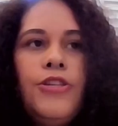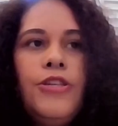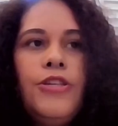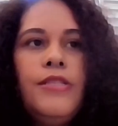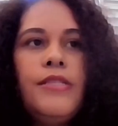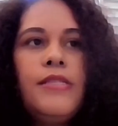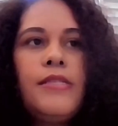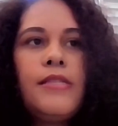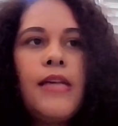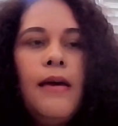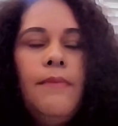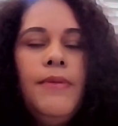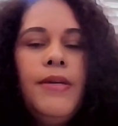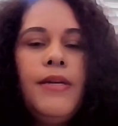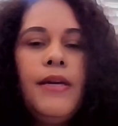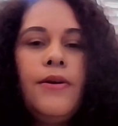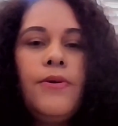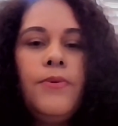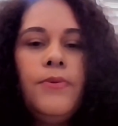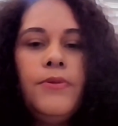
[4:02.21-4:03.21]
A gente sabe
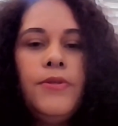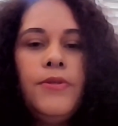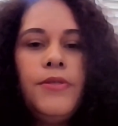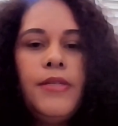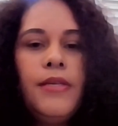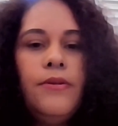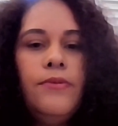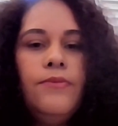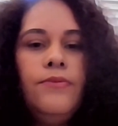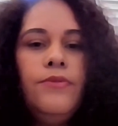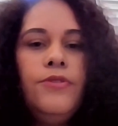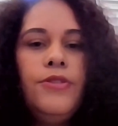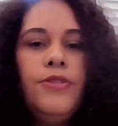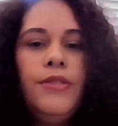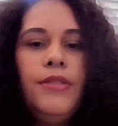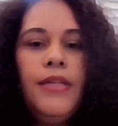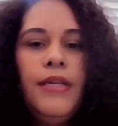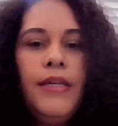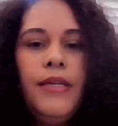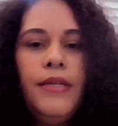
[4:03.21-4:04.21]
que a condição
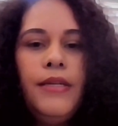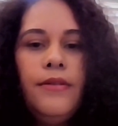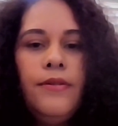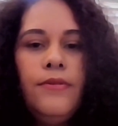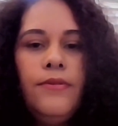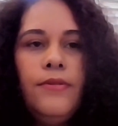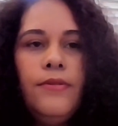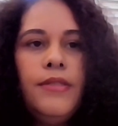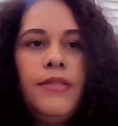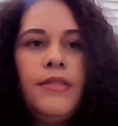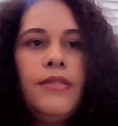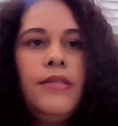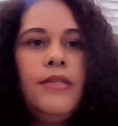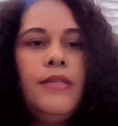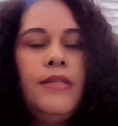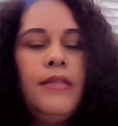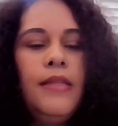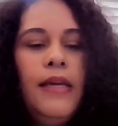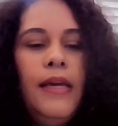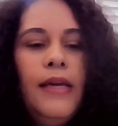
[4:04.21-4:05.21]
de negros
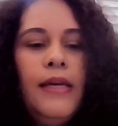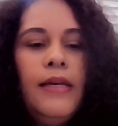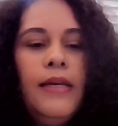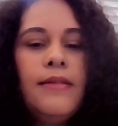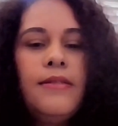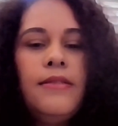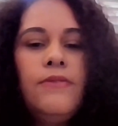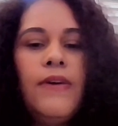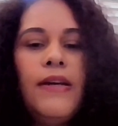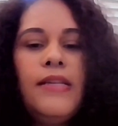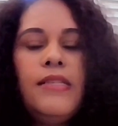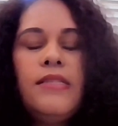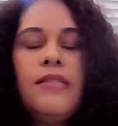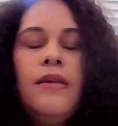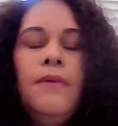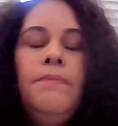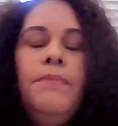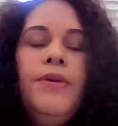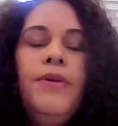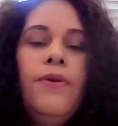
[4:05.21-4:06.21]
e negras vai
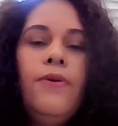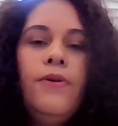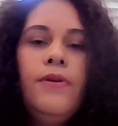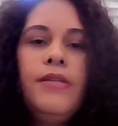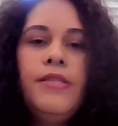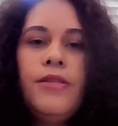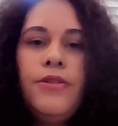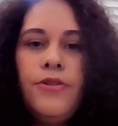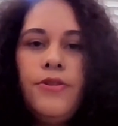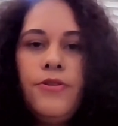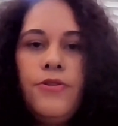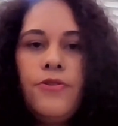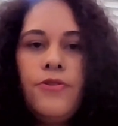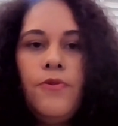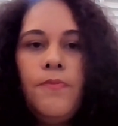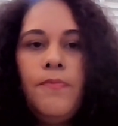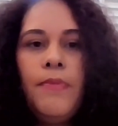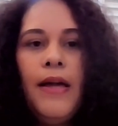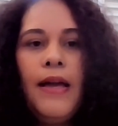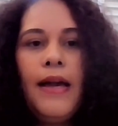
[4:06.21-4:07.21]
ser pior se a gente
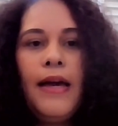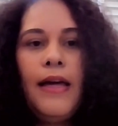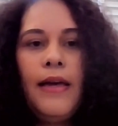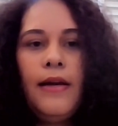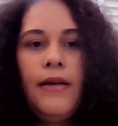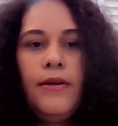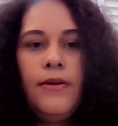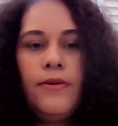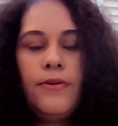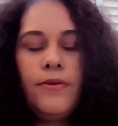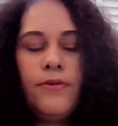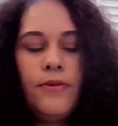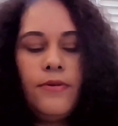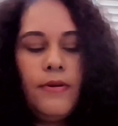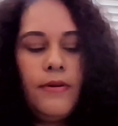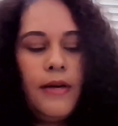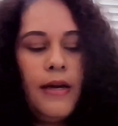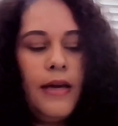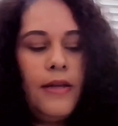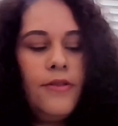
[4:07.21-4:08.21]
comparar
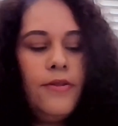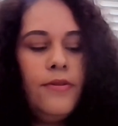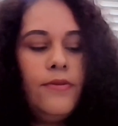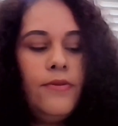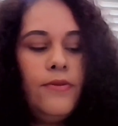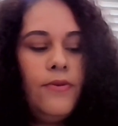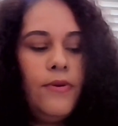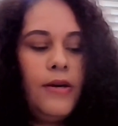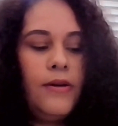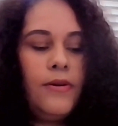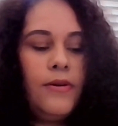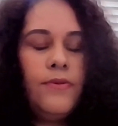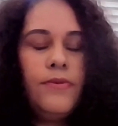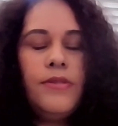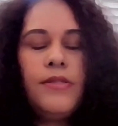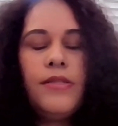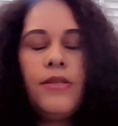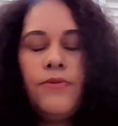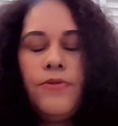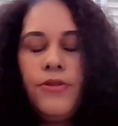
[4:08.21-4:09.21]
a, a, com a
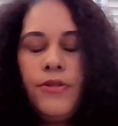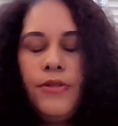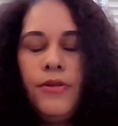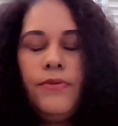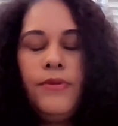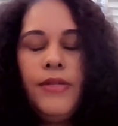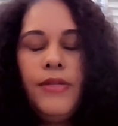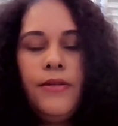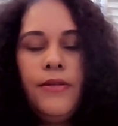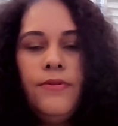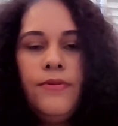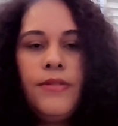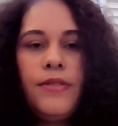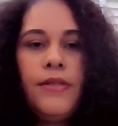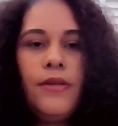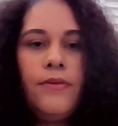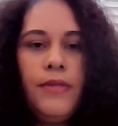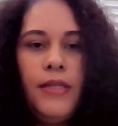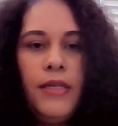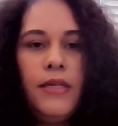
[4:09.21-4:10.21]
condição de não negros e
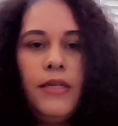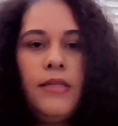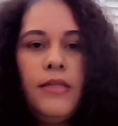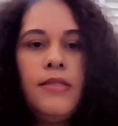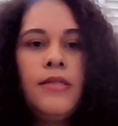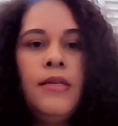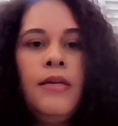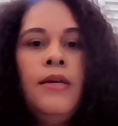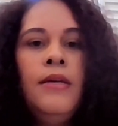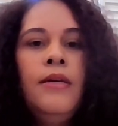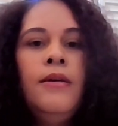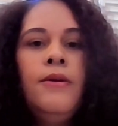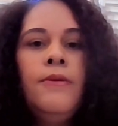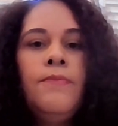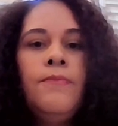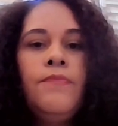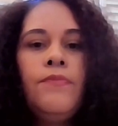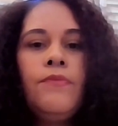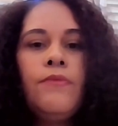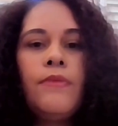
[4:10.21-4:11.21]
não negras.
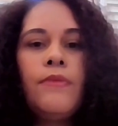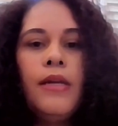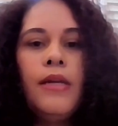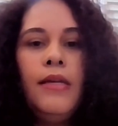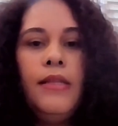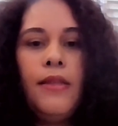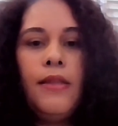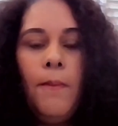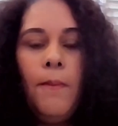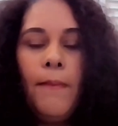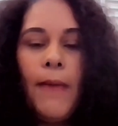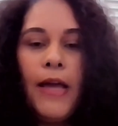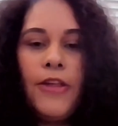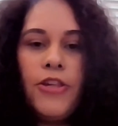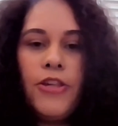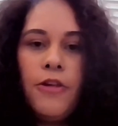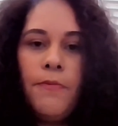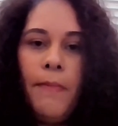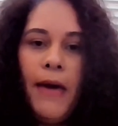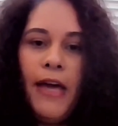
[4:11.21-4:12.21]
Então, a
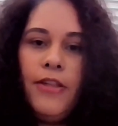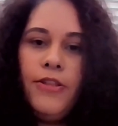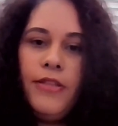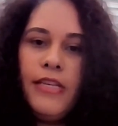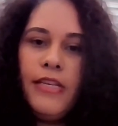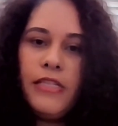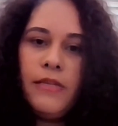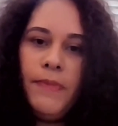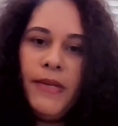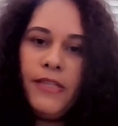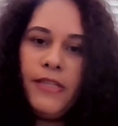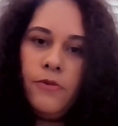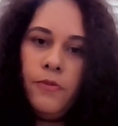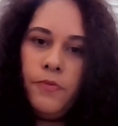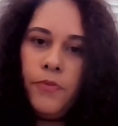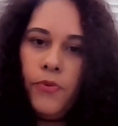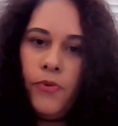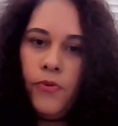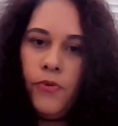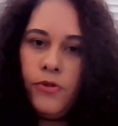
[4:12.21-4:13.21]
gente parte desse
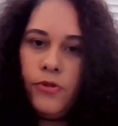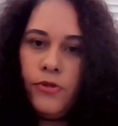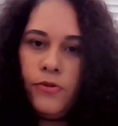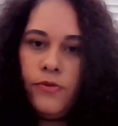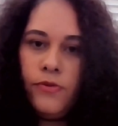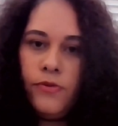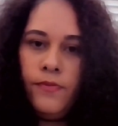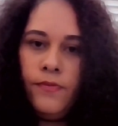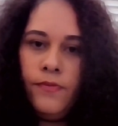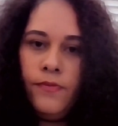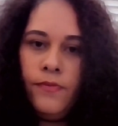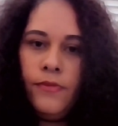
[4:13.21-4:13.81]
pressuposto,